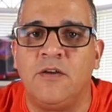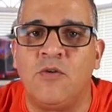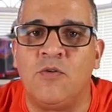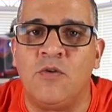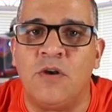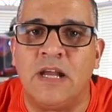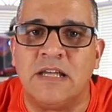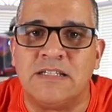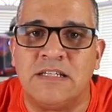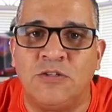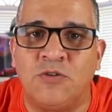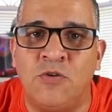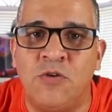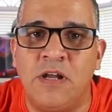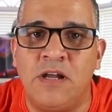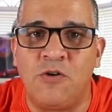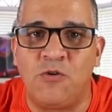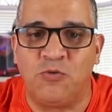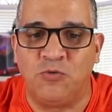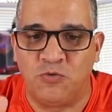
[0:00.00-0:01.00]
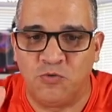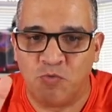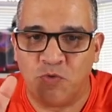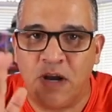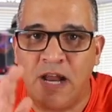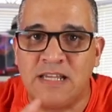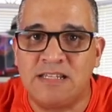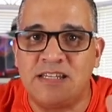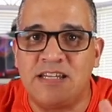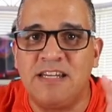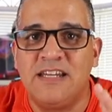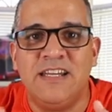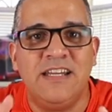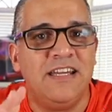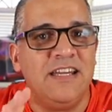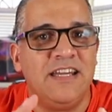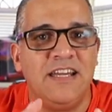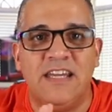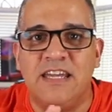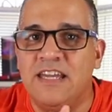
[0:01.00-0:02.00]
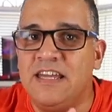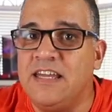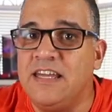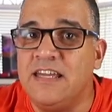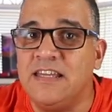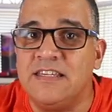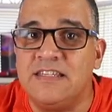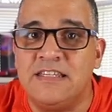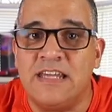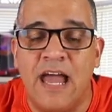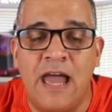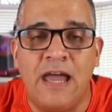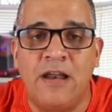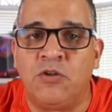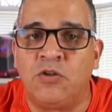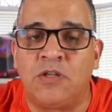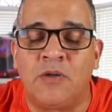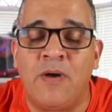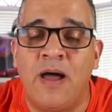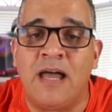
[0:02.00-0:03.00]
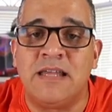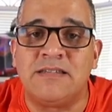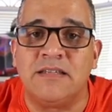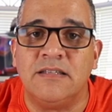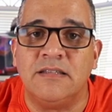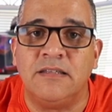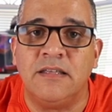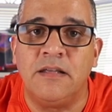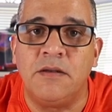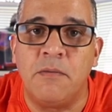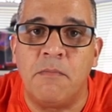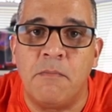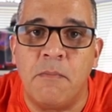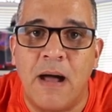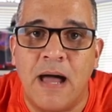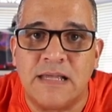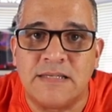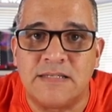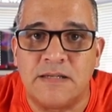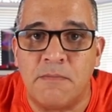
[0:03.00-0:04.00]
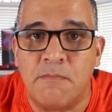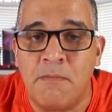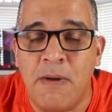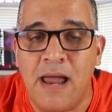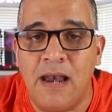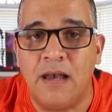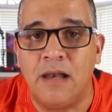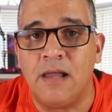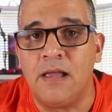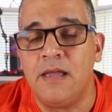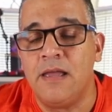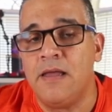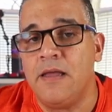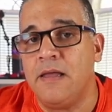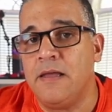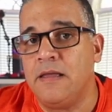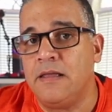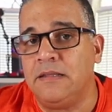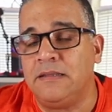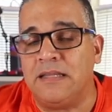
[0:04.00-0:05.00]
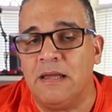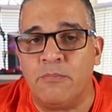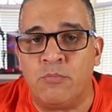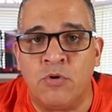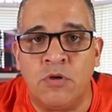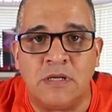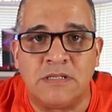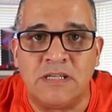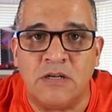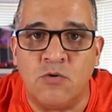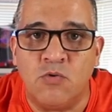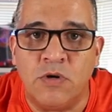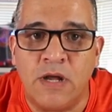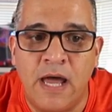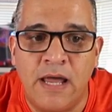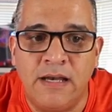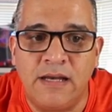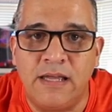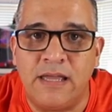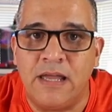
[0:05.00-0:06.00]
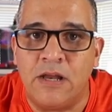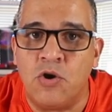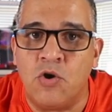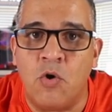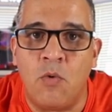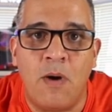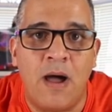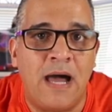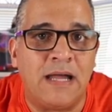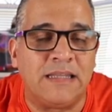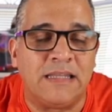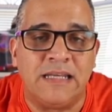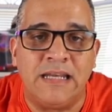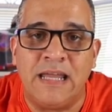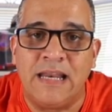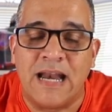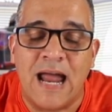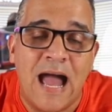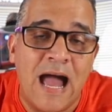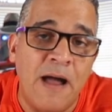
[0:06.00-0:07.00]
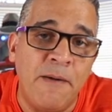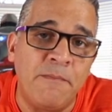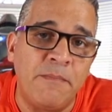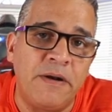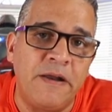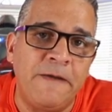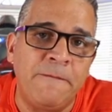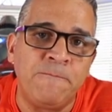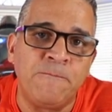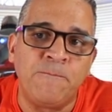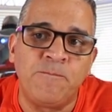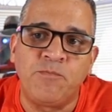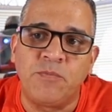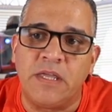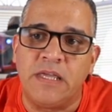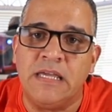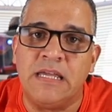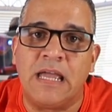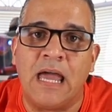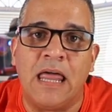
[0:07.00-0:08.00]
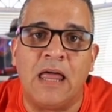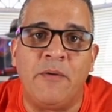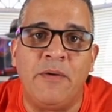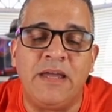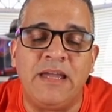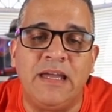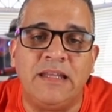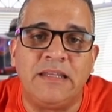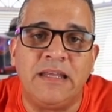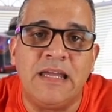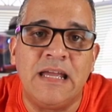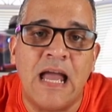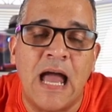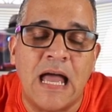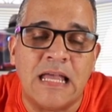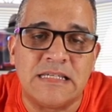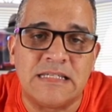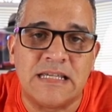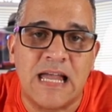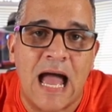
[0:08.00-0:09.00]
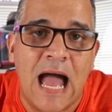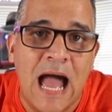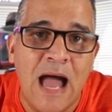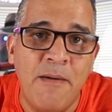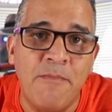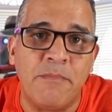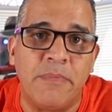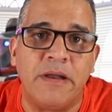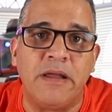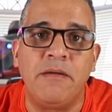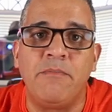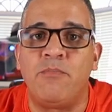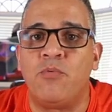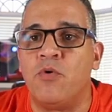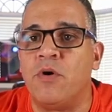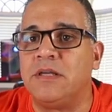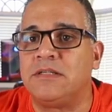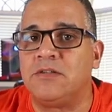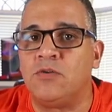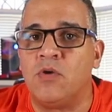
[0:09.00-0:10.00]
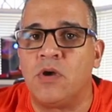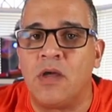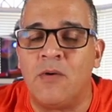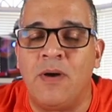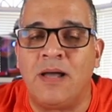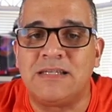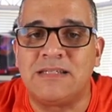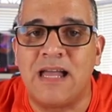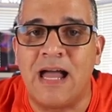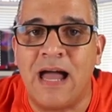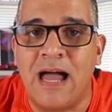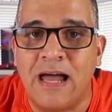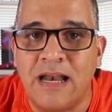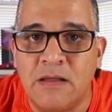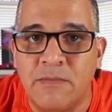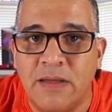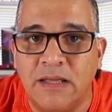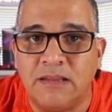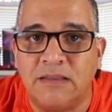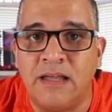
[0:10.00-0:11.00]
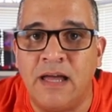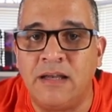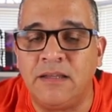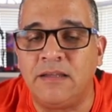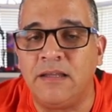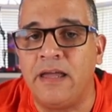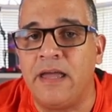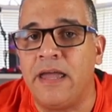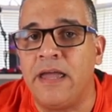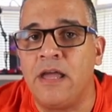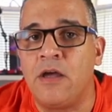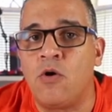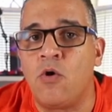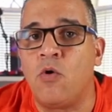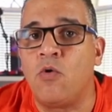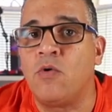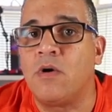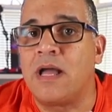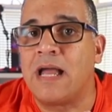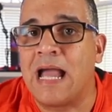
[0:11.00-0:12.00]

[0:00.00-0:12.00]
con la acetona, con tu grasa y ya no te vas a sentir más mal te puedo asegurar que no vas a tener hambre y cada vez que tengas hambre, pues lo que vas a alimentarte es con